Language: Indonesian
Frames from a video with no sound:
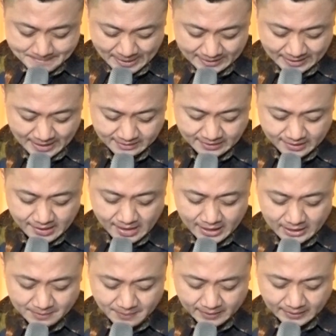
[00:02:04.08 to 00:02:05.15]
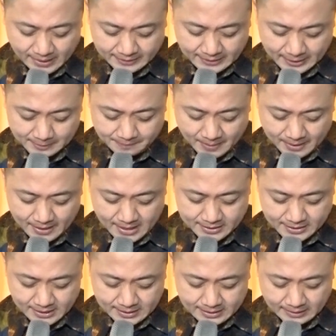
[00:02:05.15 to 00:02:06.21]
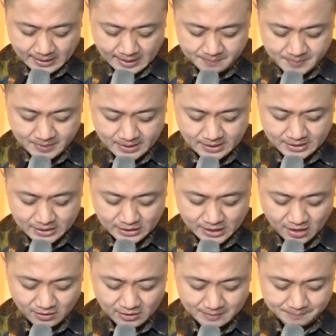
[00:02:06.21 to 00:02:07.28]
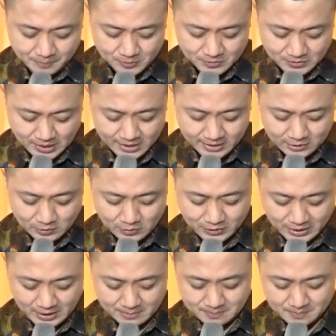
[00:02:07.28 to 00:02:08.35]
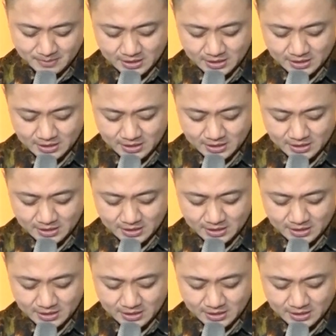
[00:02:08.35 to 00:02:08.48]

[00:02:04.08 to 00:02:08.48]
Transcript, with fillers: Natanail berkata kepadanya, Rabi, engkaulah putra Elohim,